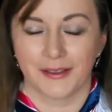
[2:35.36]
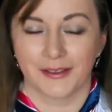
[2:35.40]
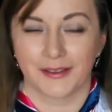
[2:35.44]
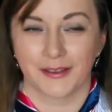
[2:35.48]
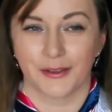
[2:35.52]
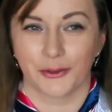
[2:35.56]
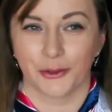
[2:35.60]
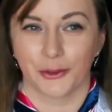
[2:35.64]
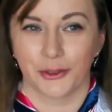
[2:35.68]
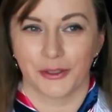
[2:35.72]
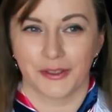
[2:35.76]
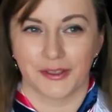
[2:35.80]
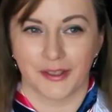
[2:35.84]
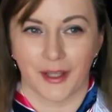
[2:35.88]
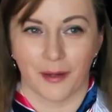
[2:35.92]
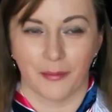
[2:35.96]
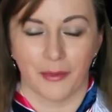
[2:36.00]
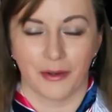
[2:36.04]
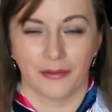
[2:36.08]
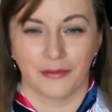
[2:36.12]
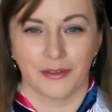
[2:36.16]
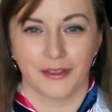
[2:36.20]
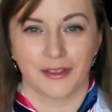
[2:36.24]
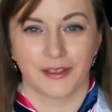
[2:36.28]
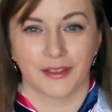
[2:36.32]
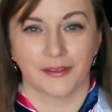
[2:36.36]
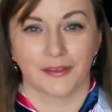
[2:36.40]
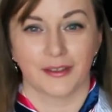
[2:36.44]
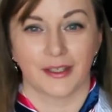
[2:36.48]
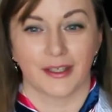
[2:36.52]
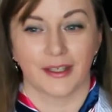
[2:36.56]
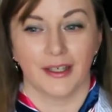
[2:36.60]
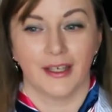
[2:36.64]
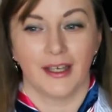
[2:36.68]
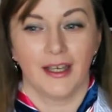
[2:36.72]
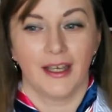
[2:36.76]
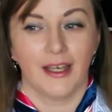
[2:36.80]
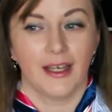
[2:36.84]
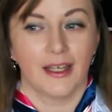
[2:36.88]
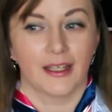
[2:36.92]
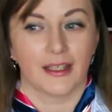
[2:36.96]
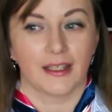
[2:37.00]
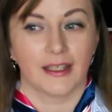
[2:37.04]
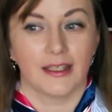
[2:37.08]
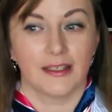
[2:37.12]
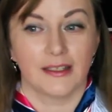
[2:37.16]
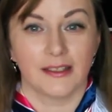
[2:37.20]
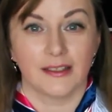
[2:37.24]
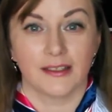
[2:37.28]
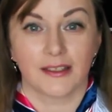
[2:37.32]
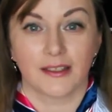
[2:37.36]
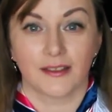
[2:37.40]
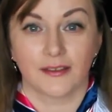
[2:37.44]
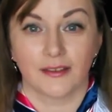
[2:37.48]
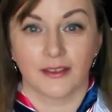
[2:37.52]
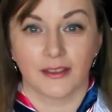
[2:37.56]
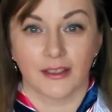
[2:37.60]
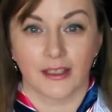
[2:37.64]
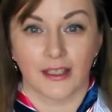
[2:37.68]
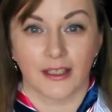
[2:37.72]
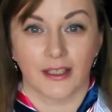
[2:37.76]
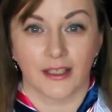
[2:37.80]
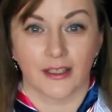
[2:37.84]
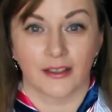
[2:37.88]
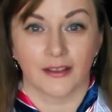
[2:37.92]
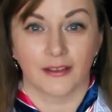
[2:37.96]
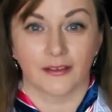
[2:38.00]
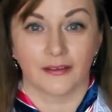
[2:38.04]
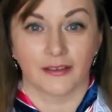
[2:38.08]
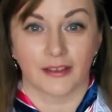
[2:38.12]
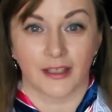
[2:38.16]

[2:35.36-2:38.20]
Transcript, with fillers: с той самой выставки. Единственная